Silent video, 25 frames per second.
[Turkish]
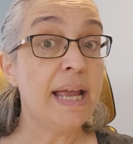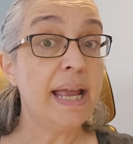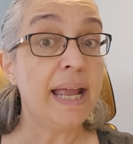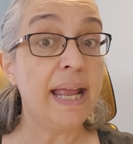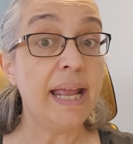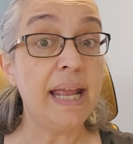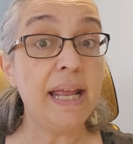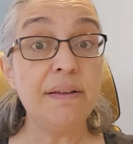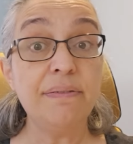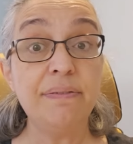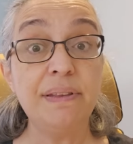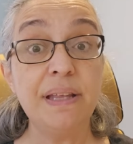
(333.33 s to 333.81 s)

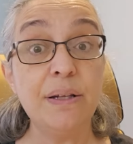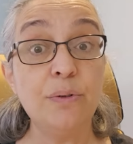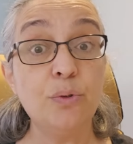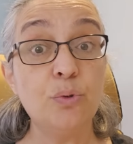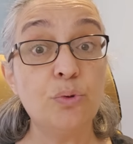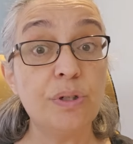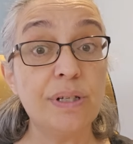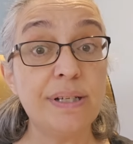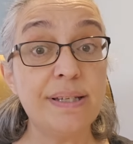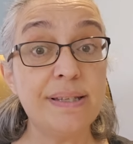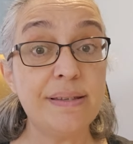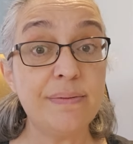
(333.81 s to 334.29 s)
Evden
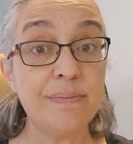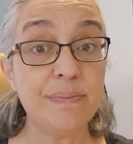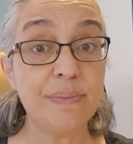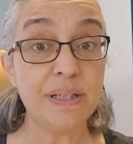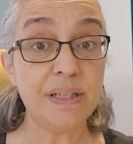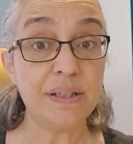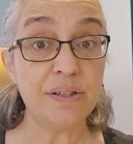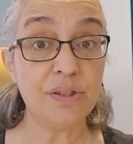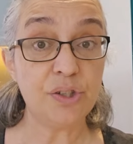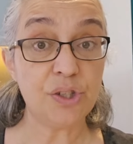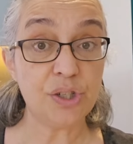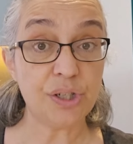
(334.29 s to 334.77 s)
o
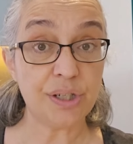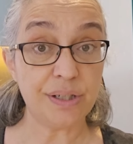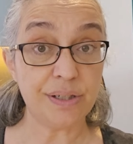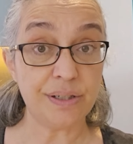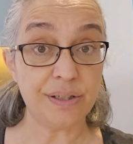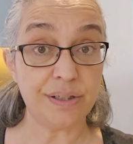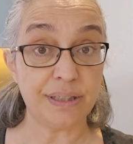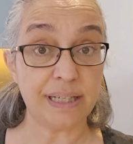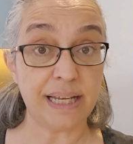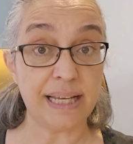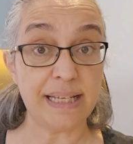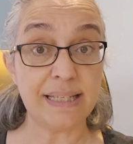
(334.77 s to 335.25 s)
resimleri
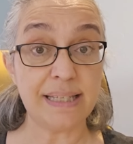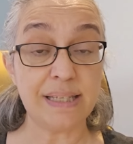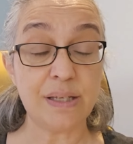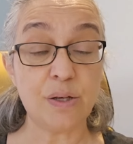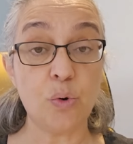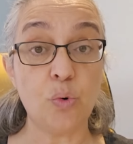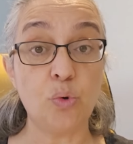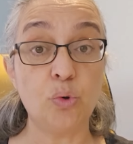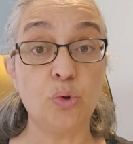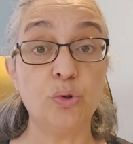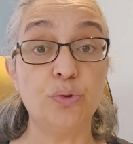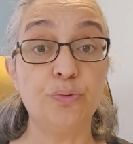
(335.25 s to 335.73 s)
çıkarın, eski
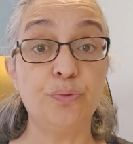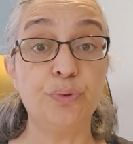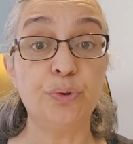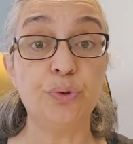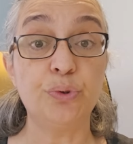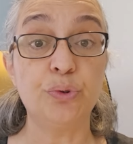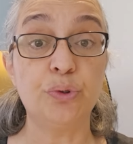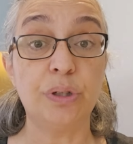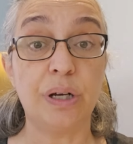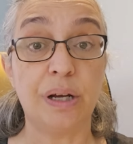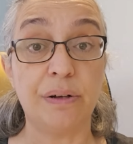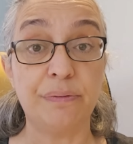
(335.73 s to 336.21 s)
okul
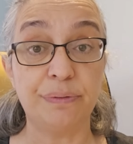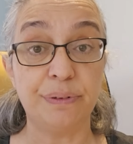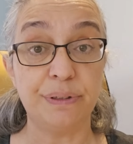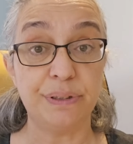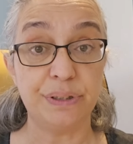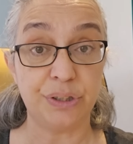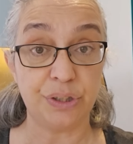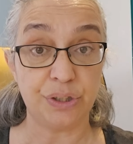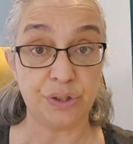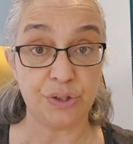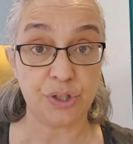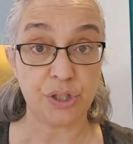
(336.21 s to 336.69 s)

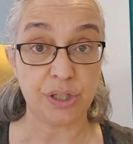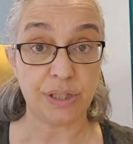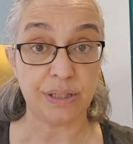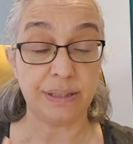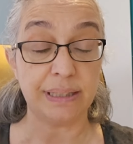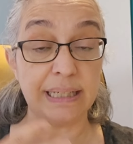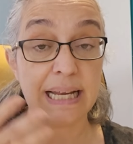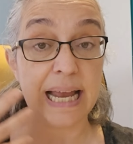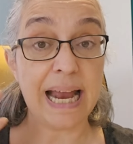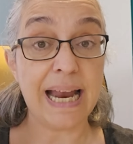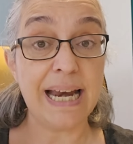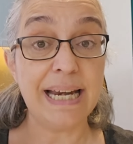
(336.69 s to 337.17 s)
fotoğraflarını
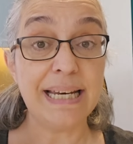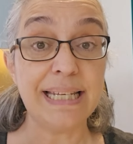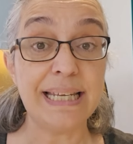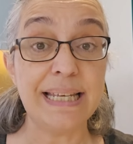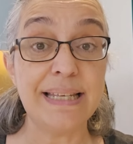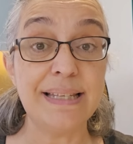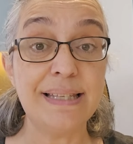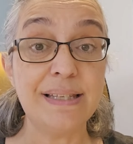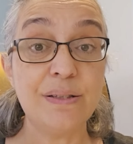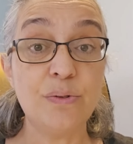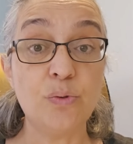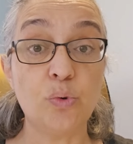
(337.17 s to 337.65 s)
çıkarın.
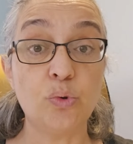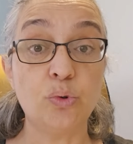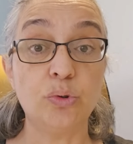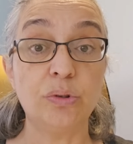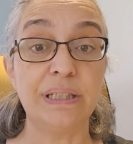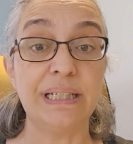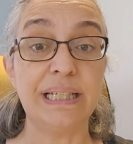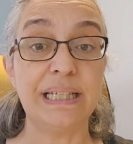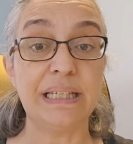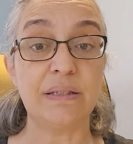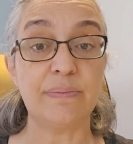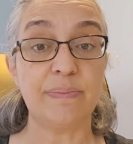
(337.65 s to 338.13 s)
Herkesin okula
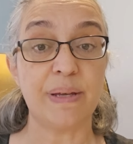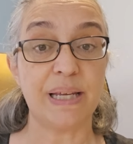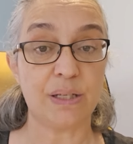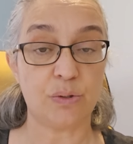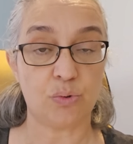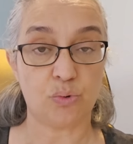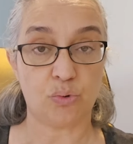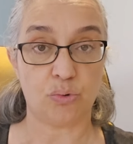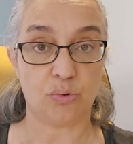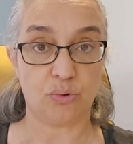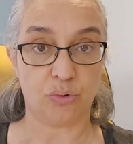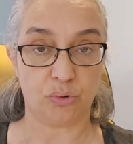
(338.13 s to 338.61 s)
gitmek
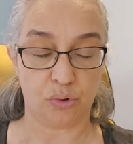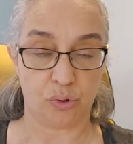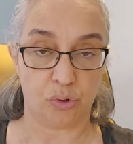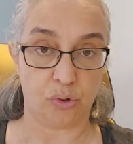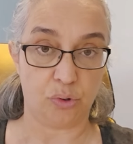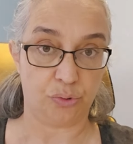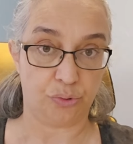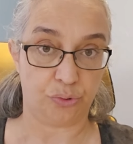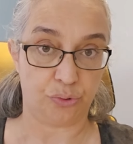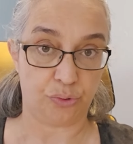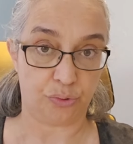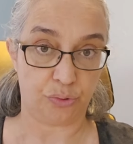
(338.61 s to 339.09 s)
zorunda
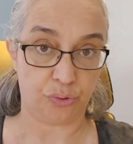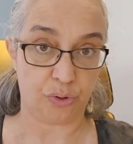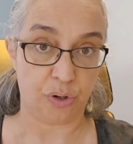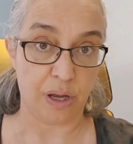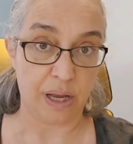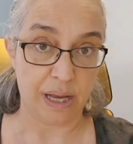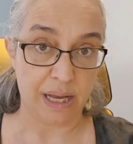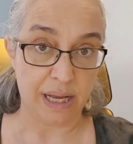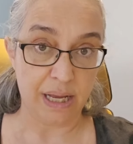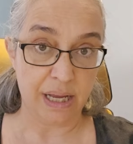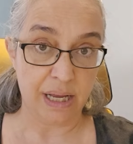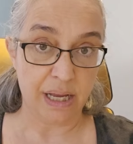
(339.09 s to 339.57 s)
olduğunu
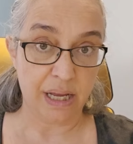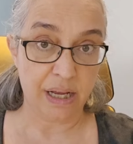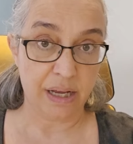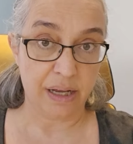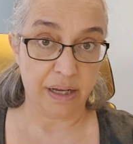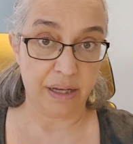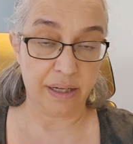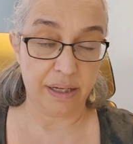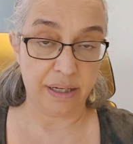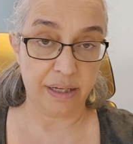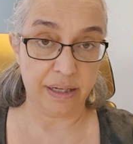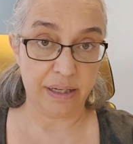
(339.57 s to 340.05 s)

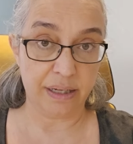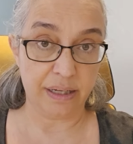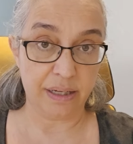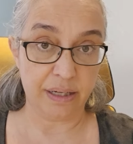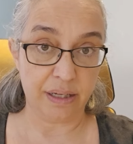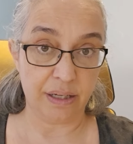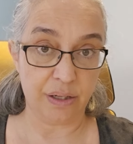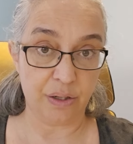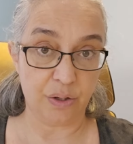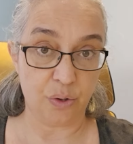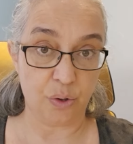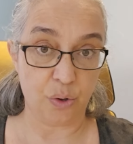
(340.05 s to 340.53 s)
e,
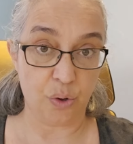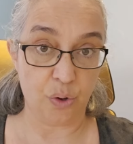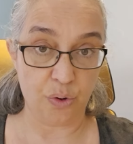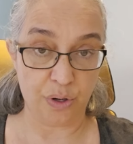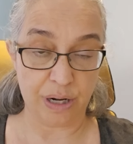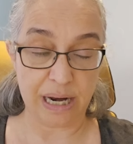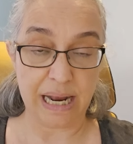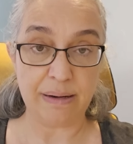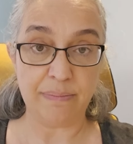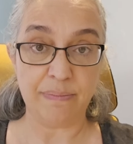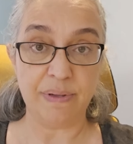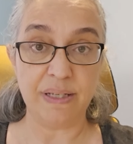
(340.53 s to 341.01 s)

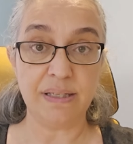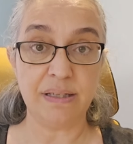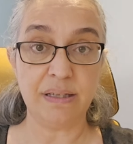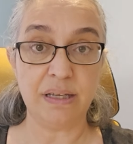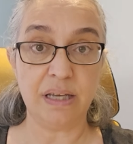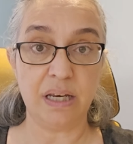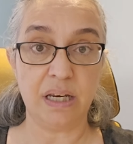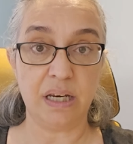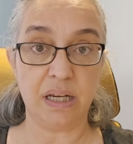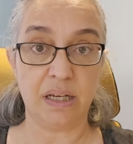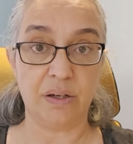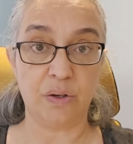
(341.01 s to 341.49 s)
öğrenmesi
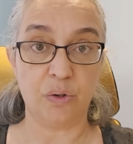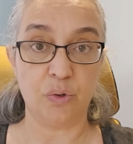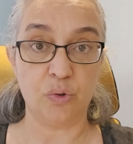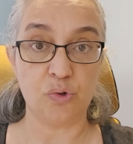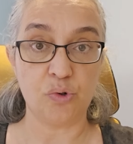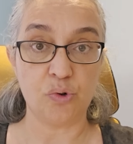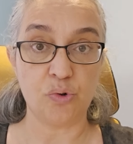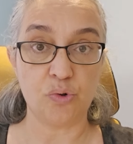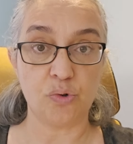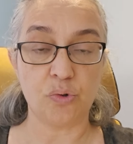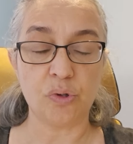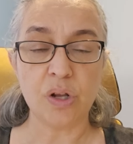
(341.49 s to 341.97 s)
gerekiyor
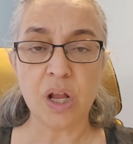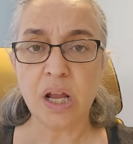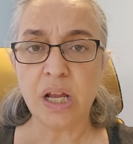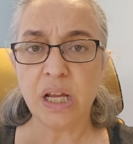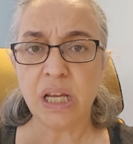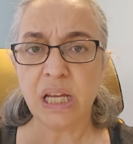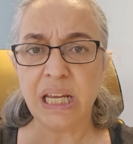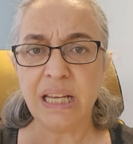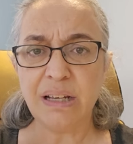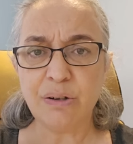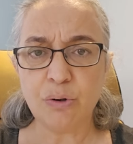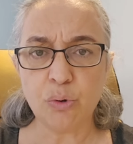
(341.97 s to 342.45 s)
çocuğun.
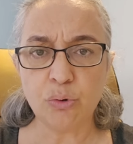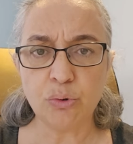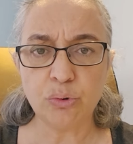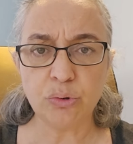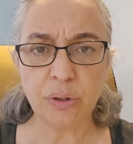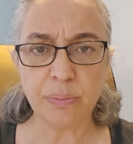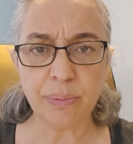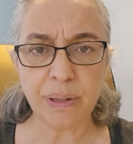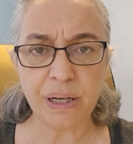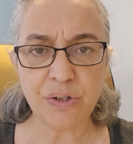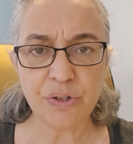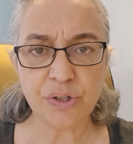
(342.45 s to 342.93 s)
İlk
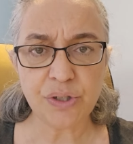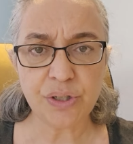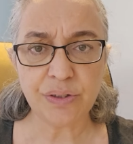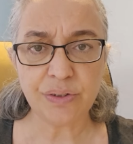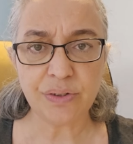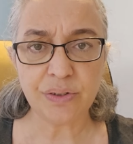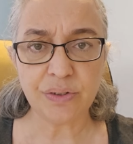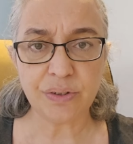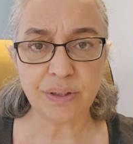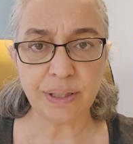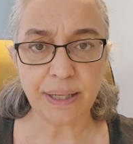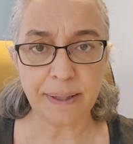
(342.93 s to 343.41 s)
okula
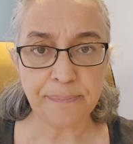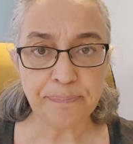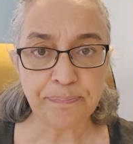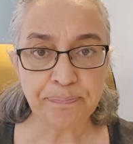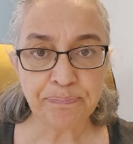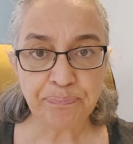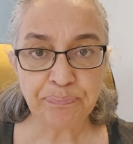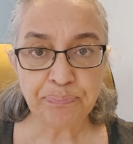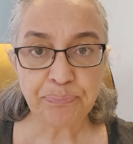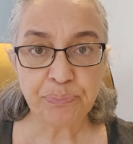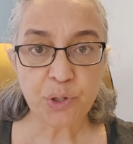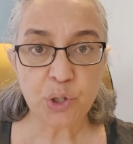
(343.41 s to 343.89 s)
başladığında
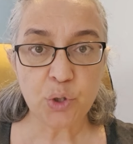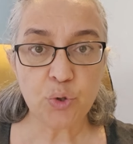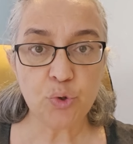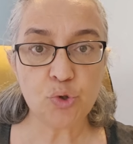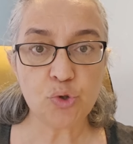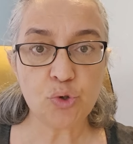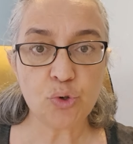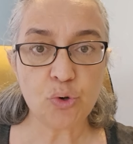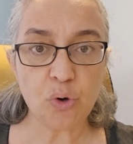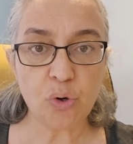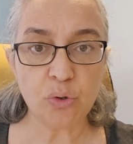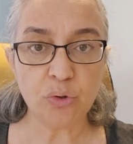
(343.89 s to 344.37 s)

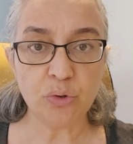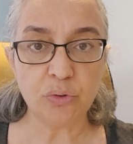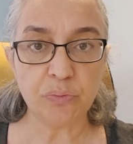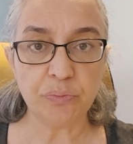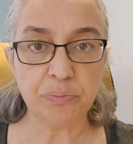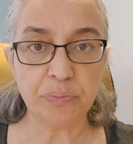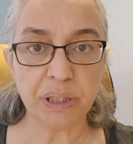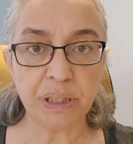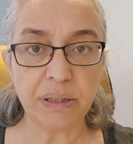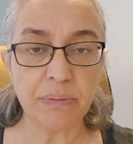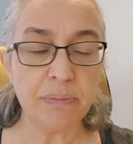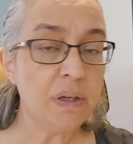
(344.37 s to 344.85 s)
küçük
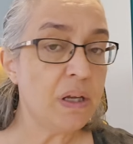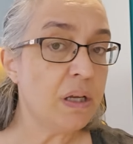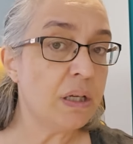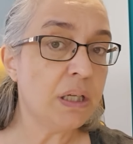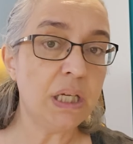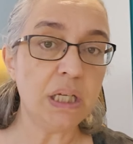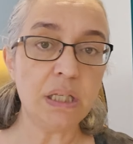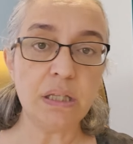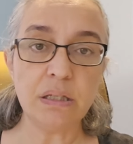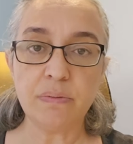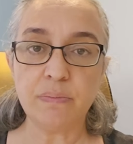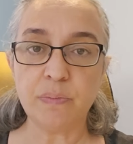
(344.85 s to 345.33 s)
oğlum benim
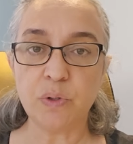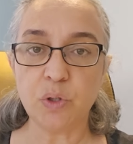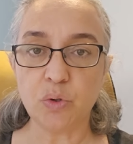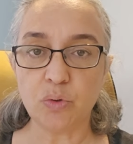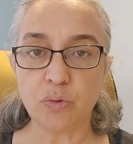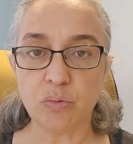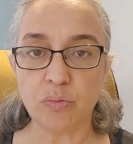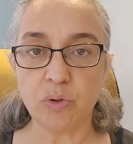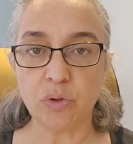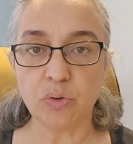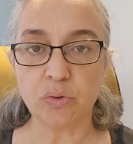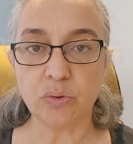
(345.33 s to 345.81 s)

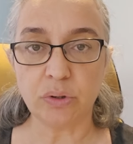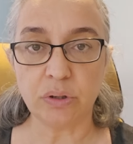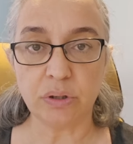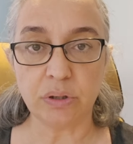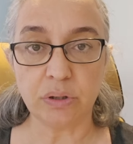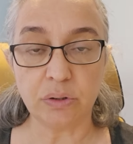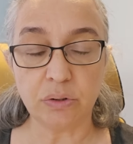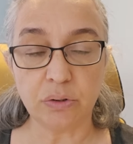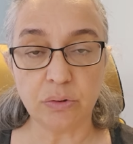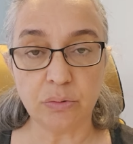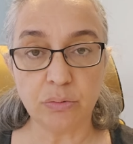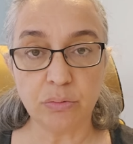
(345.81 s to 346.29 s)
gitmiyorum okula
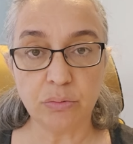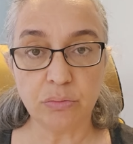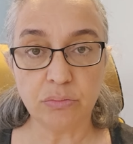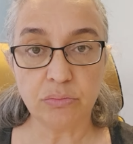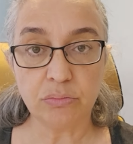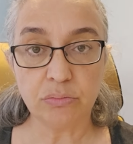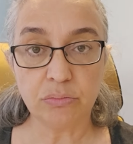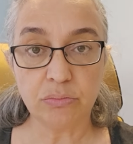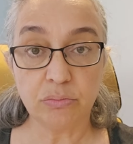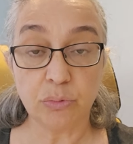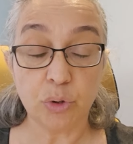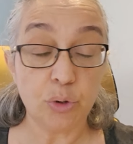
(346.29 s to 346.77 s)
dedi.
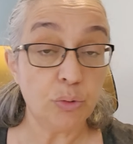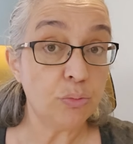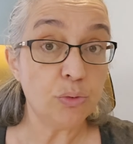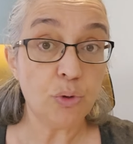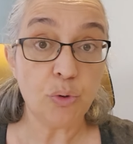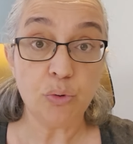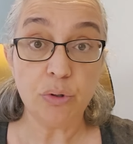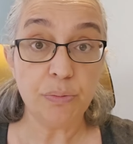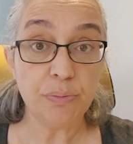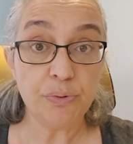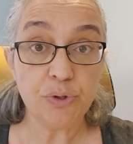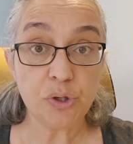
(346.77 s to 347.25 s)
Çünkü
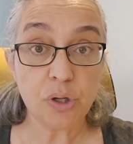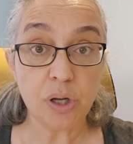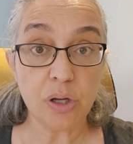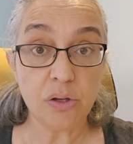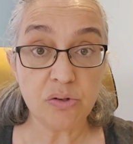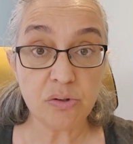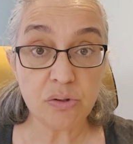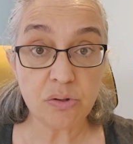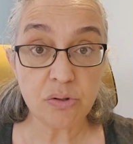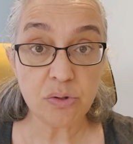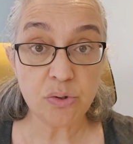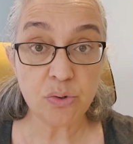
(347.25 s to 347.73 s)
öyle bir
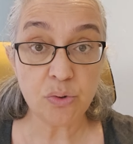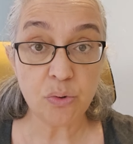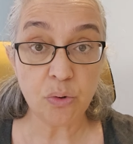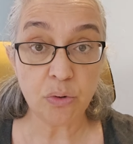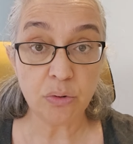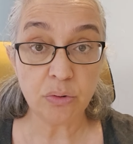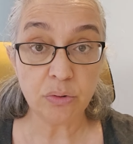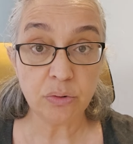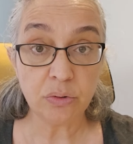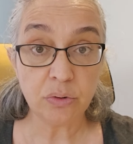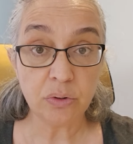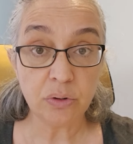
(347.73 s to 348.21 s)
şansın
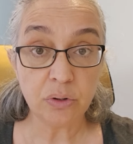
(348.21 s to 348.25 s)
yok.